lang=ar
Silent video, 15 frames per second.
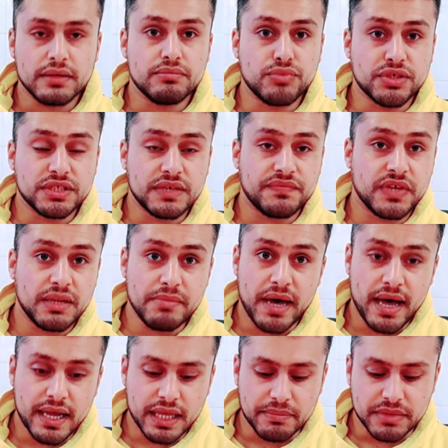موظفي
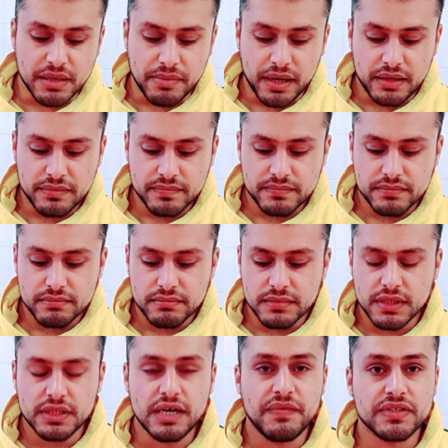المحاكم طبعا
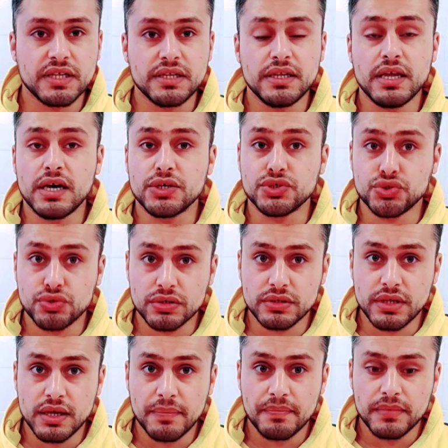إضافة إلى
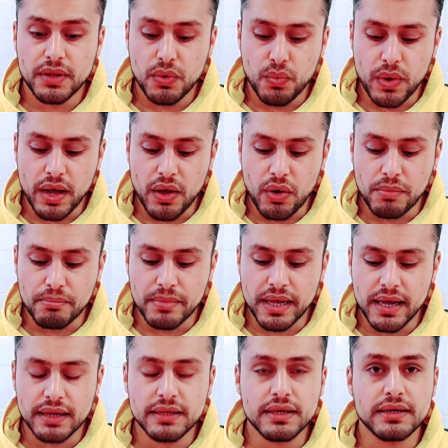الشرطة
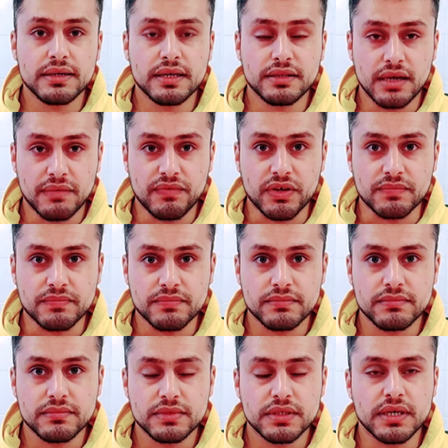وعمال النظافة
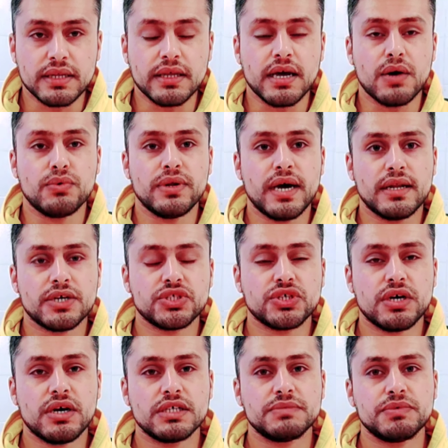يعني هؤلاء
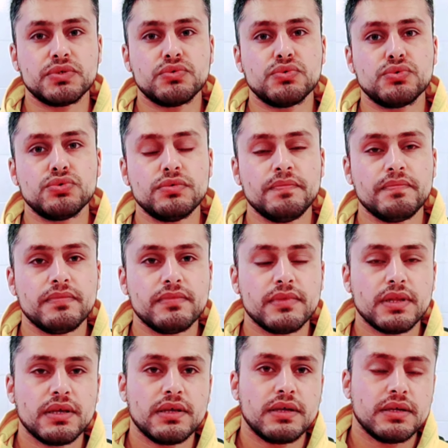الأشخاص بيكونوا
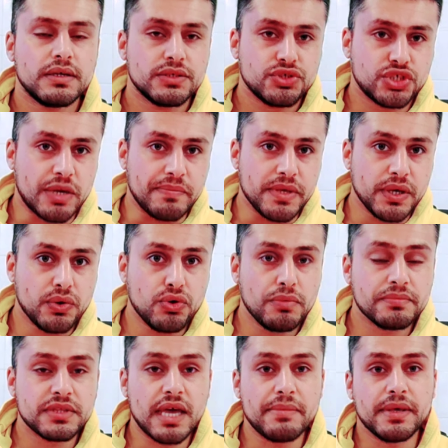
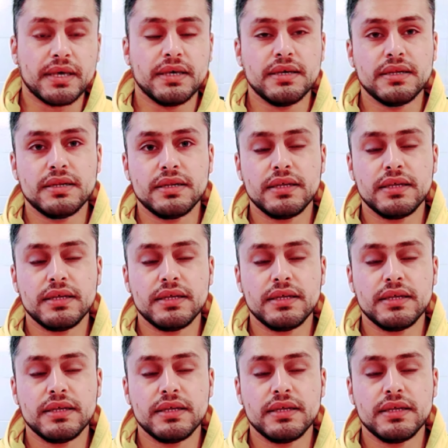جميعهم تابعين